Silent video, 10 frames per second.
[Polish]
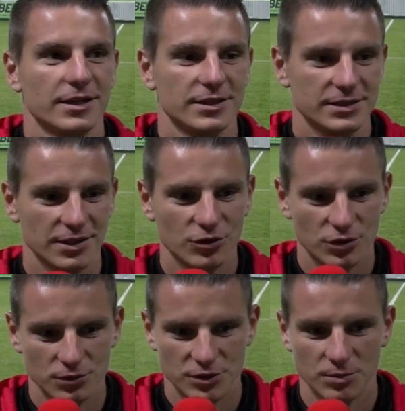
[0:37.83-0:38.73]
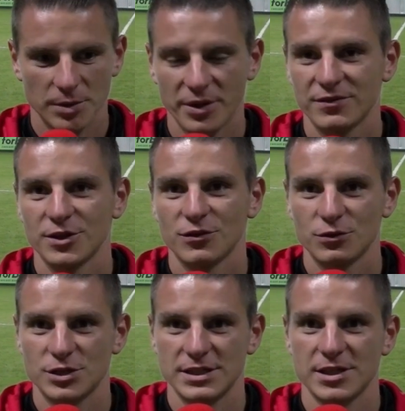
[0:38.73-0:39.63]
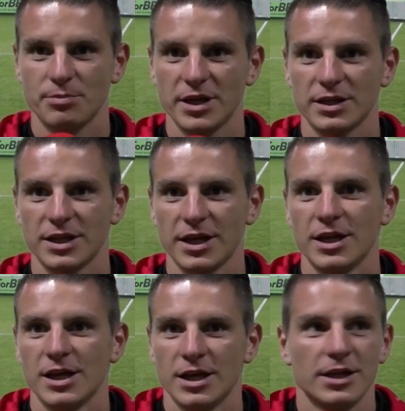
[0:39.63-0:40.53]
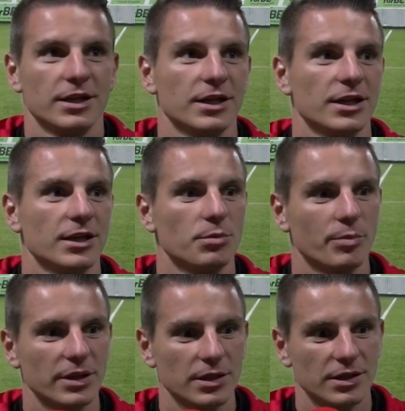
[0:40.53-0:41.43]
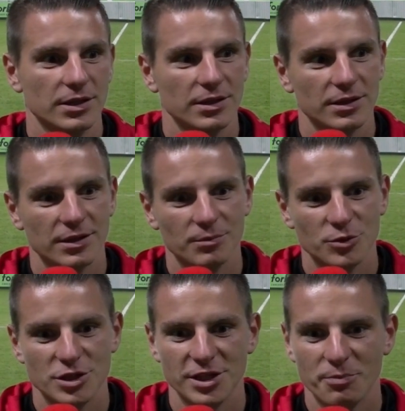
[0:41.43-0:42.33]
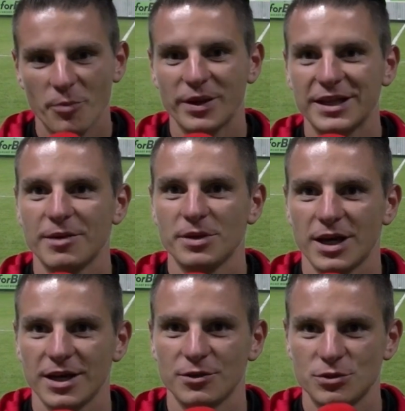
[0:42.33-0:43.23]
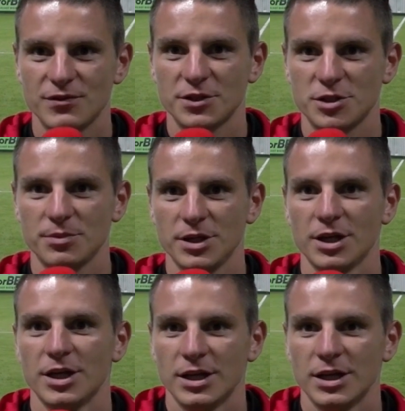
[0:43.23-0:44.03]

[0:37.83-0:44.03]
te stadiony już są naprawdę nowoczesne, piękne, po pan, może nie po pandemii, ale już z większymi